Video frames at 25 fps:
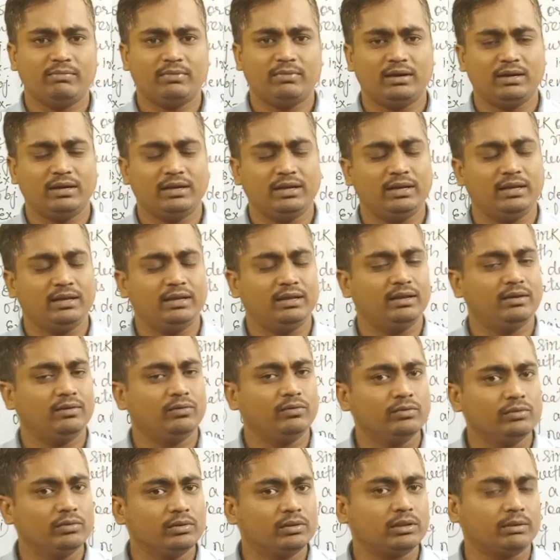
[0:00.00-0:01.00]
मैं
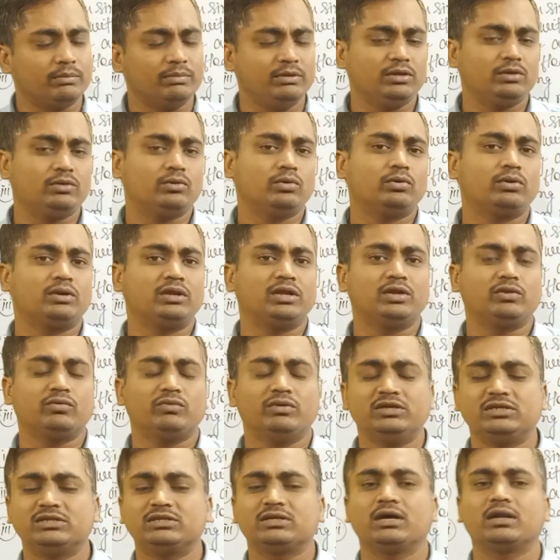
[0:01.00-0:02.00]
उन सभी को
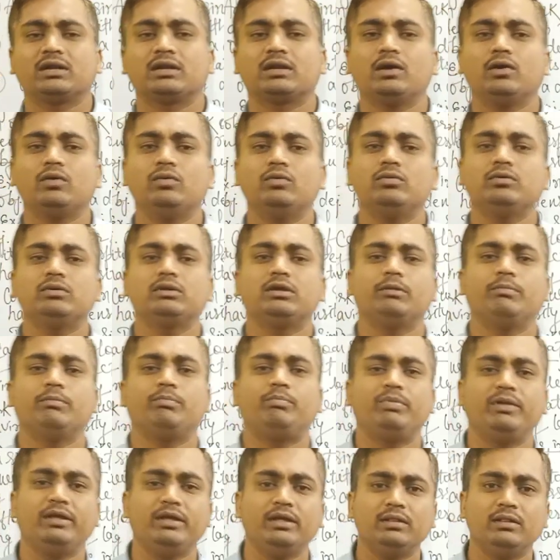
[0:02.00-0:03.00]
रिक्वेस्ट कर रहा हूँ कि
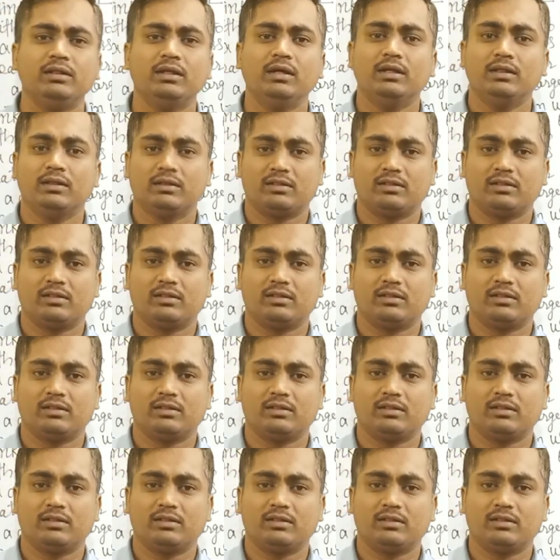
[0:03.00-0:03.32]
प्लीज़